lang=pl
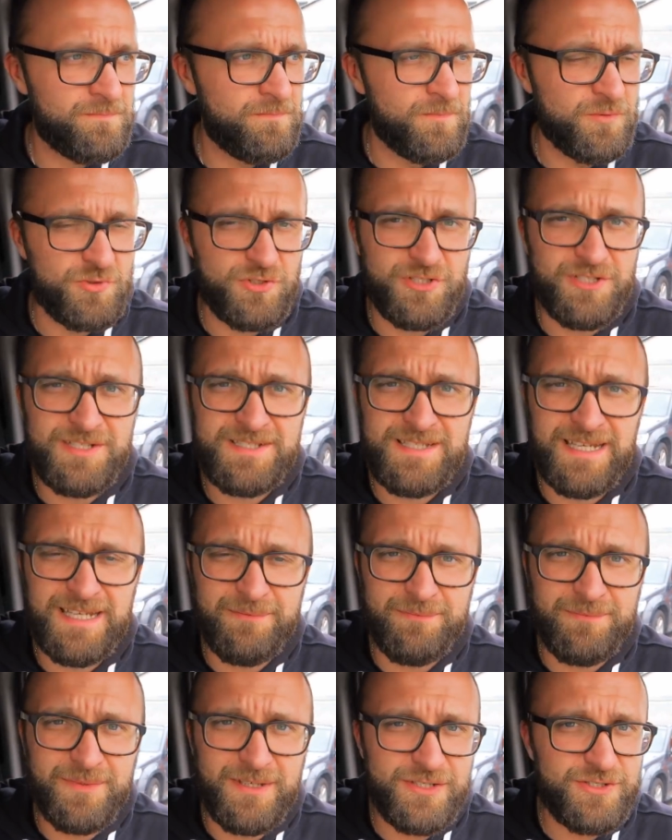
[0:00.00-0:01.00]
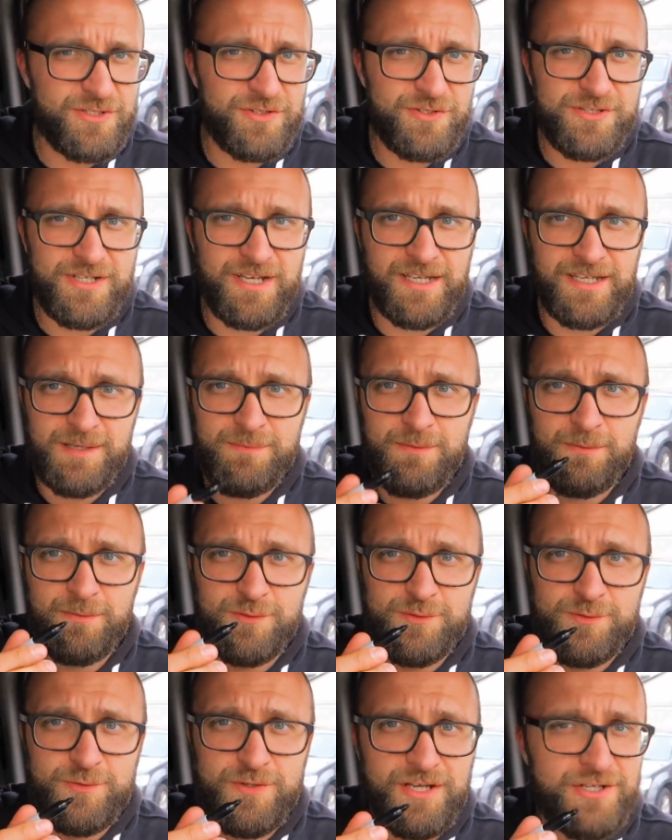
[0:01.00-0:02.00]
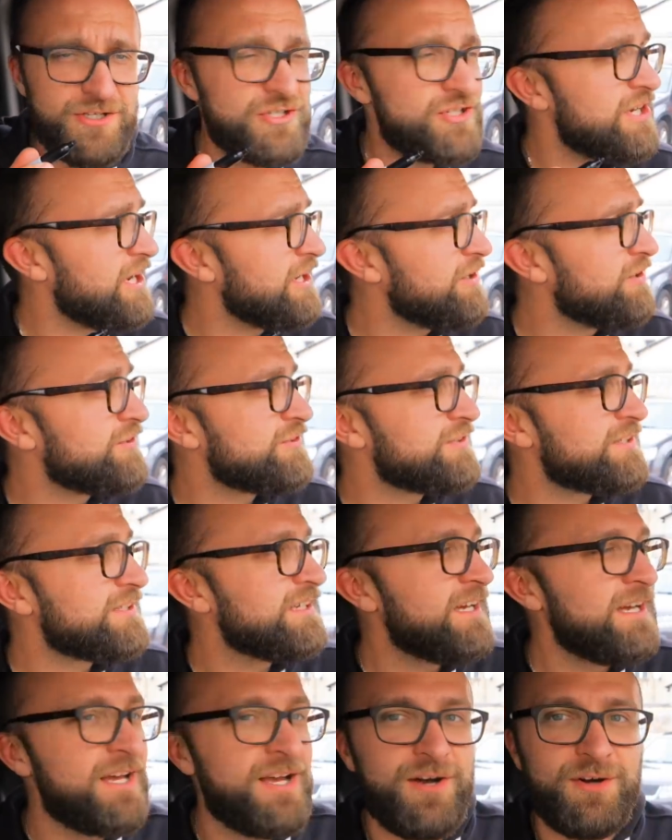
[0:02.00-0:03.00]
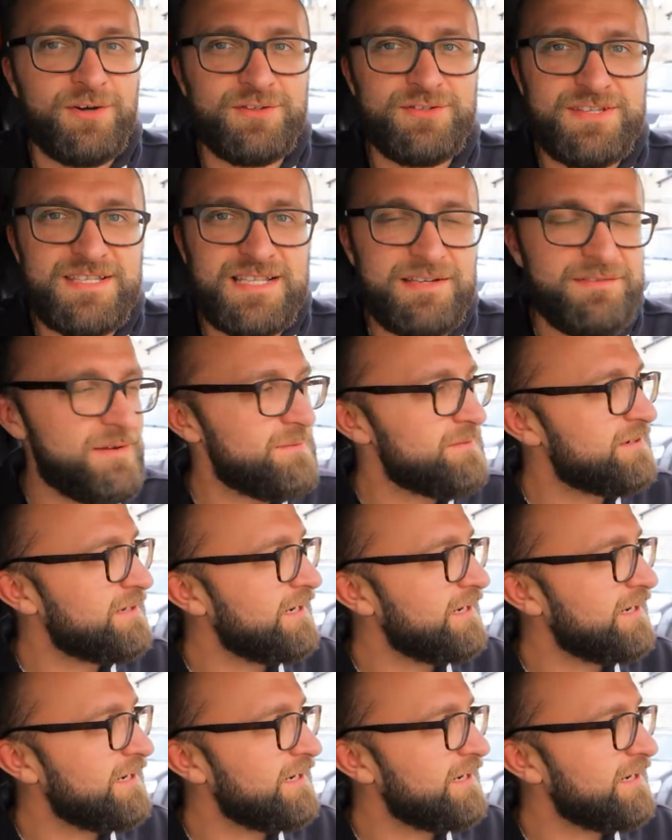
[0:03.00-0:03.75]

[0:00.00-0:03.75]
może niecały miesiąc, a ja po prostu jak szalony odstawiam